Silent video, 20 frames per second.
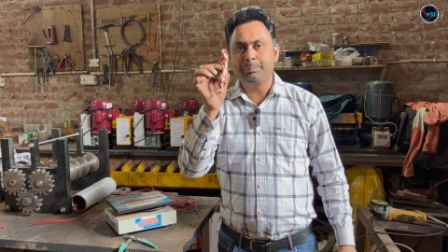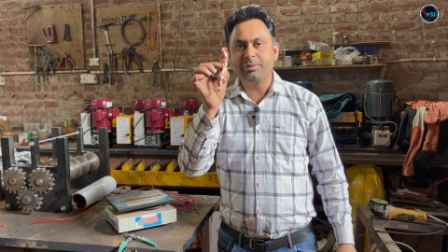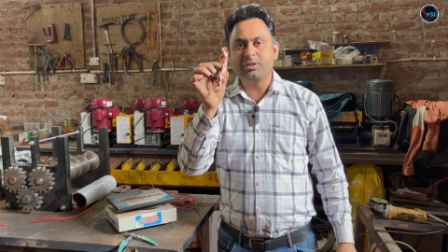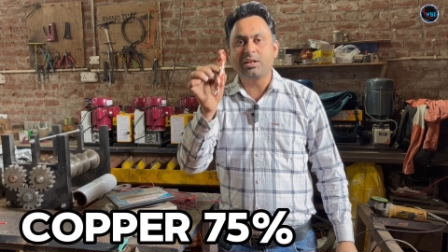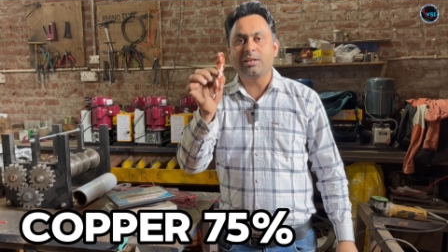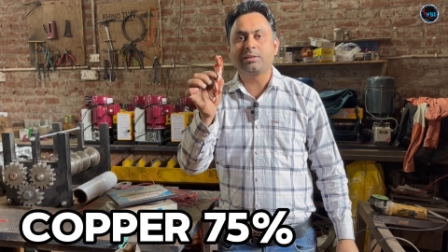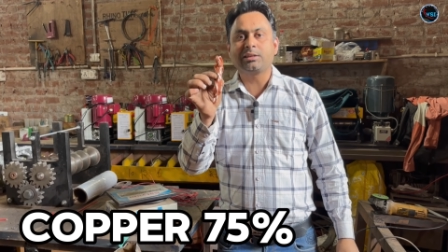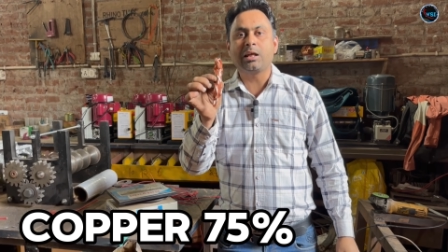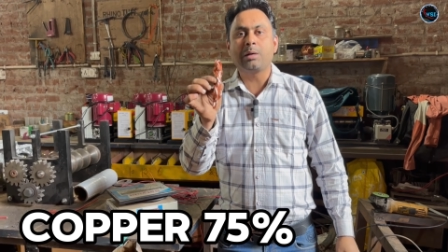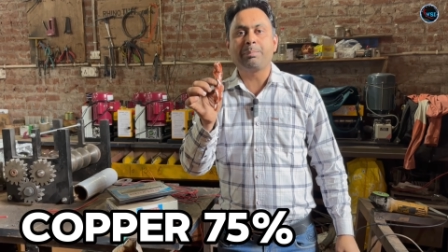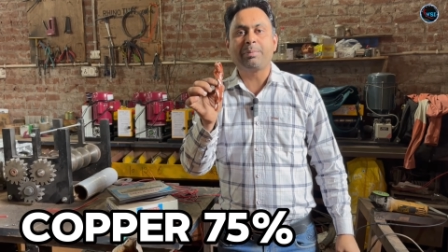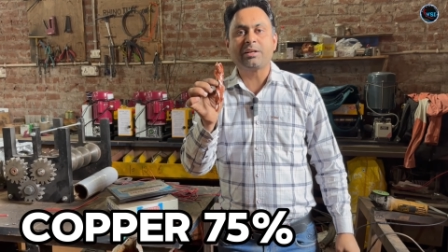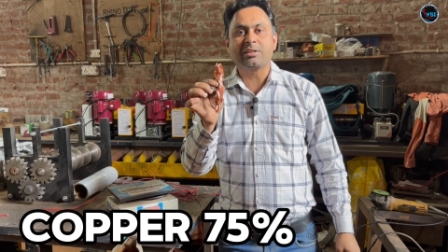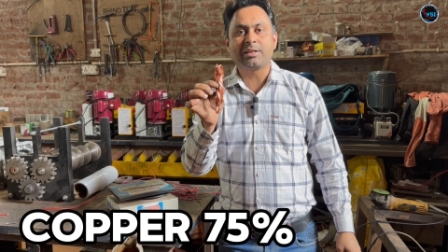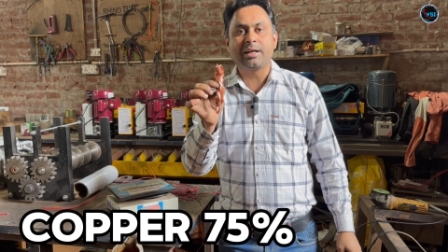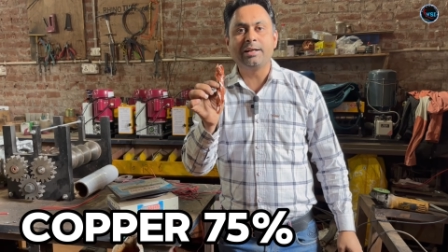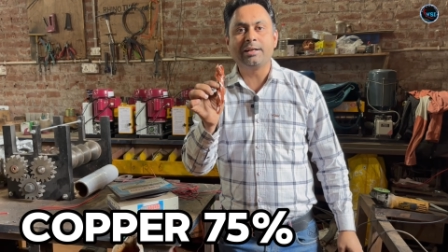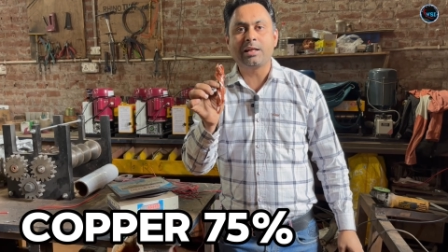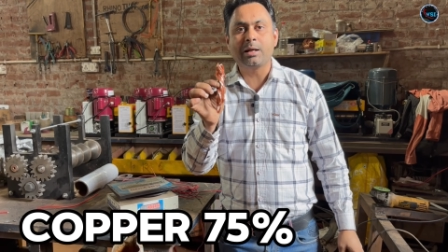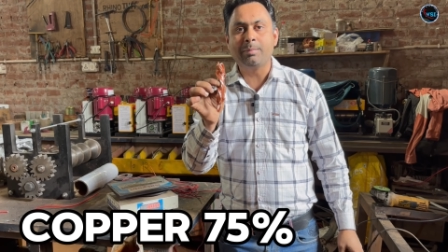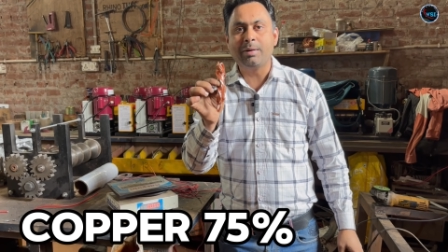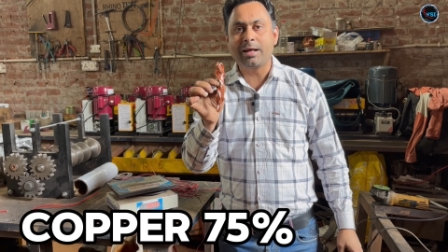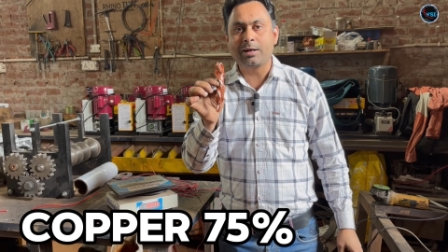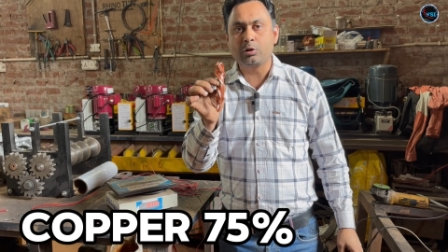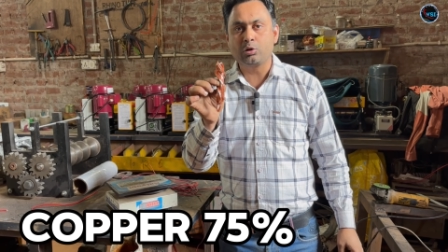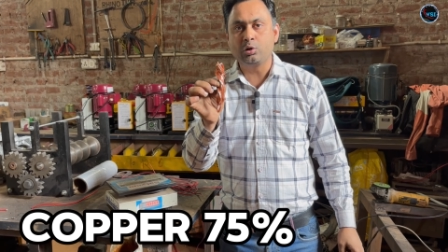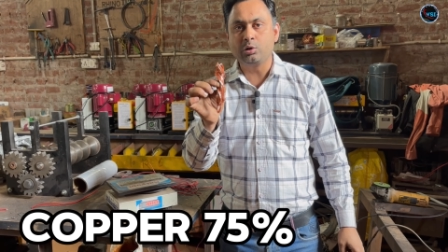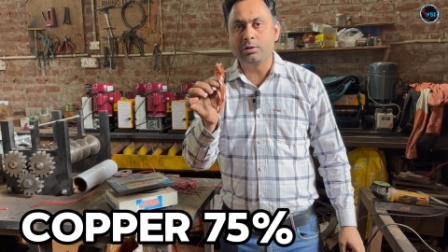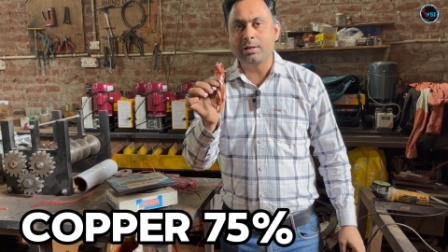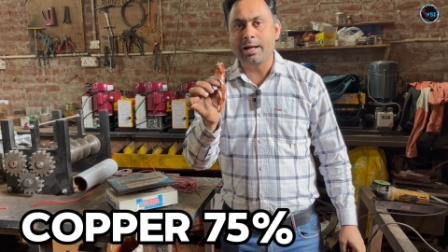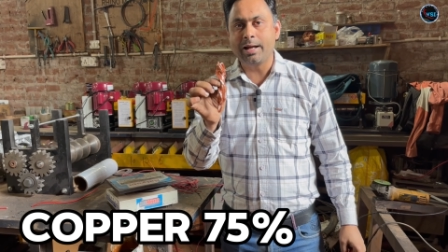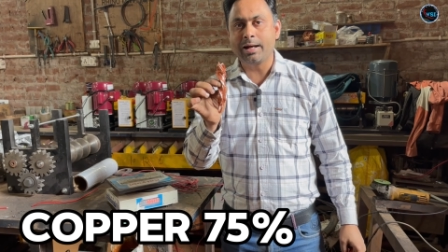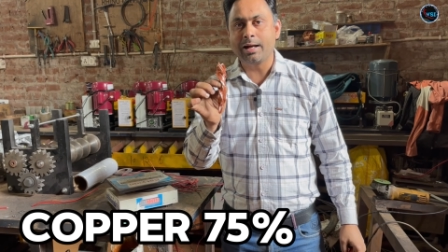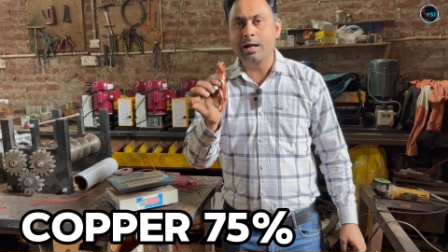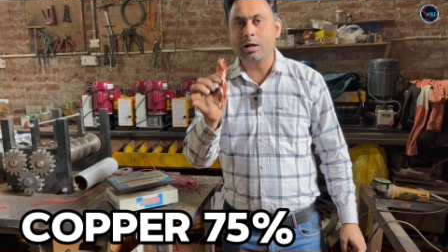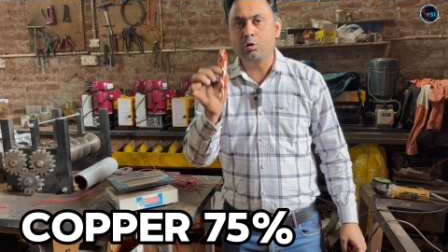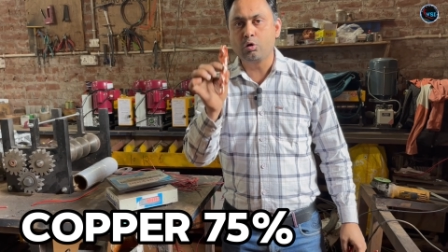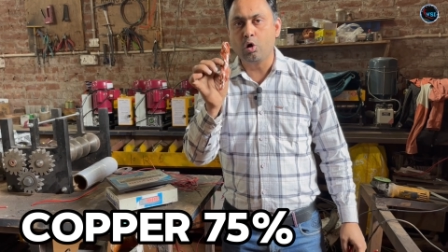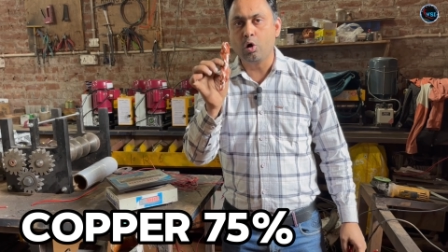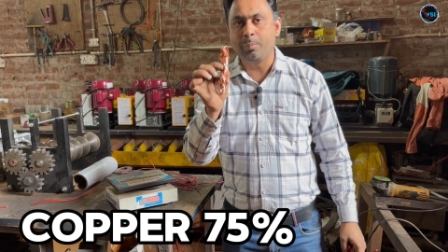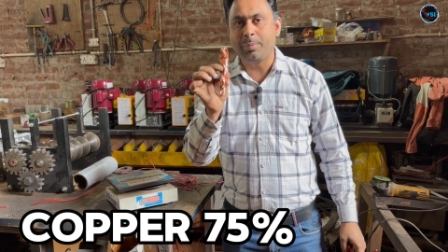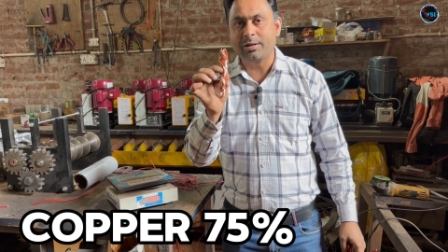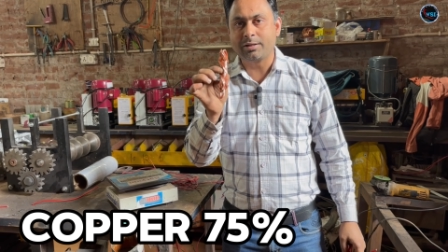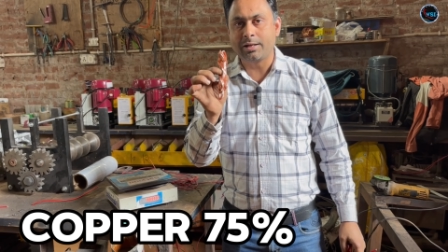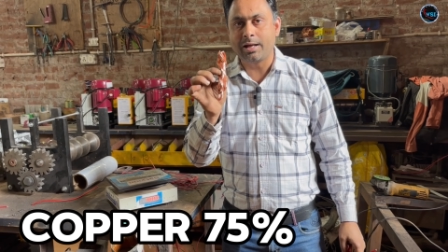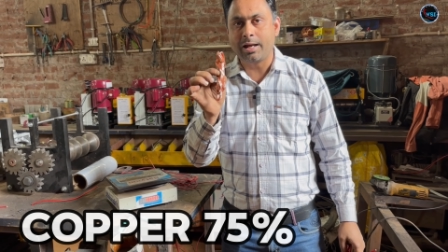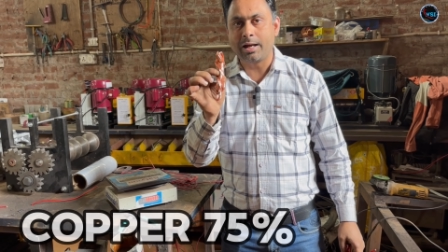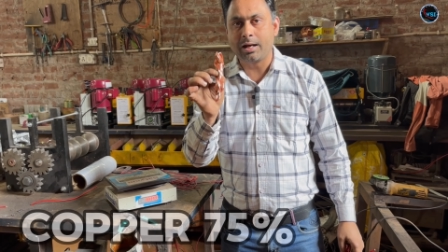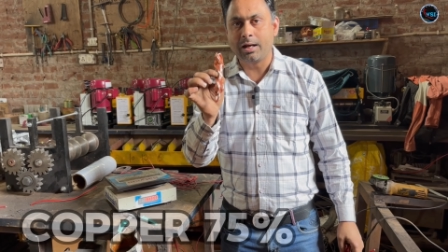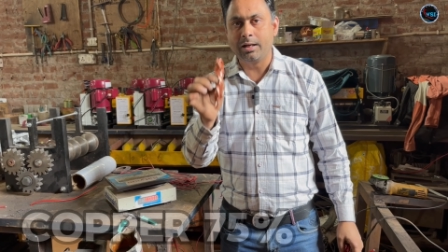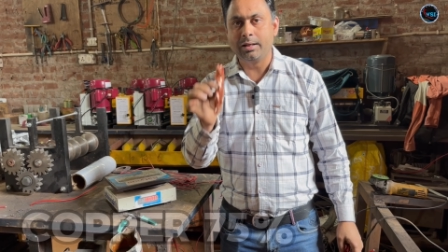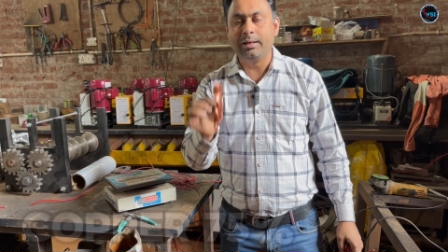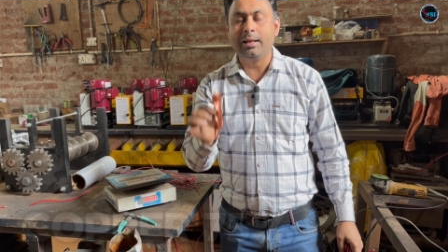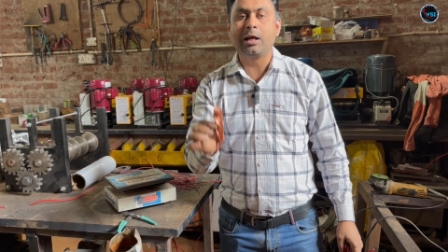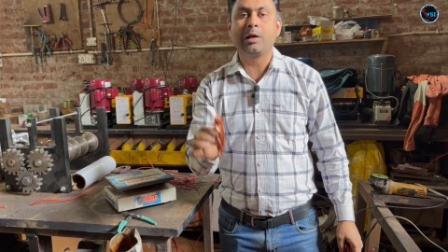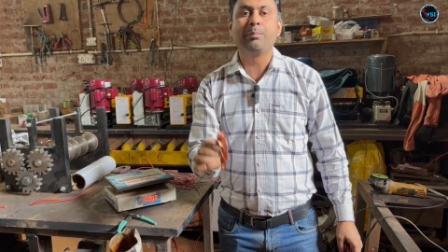75 परसेंट हमारा जो जाएगा कॉपर जाएगा